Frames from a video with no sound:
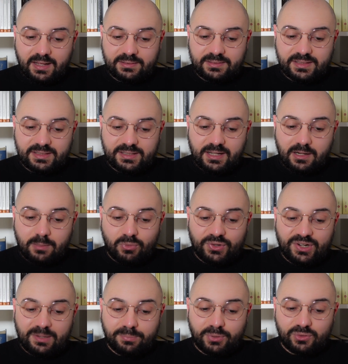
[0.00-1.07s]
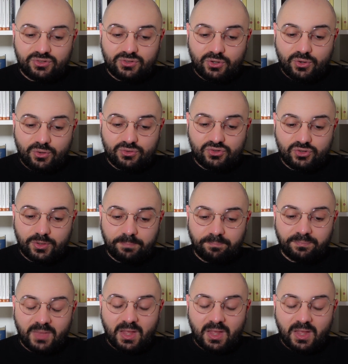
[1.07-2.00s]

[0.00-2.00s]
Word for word: Anselmo nel proslogion.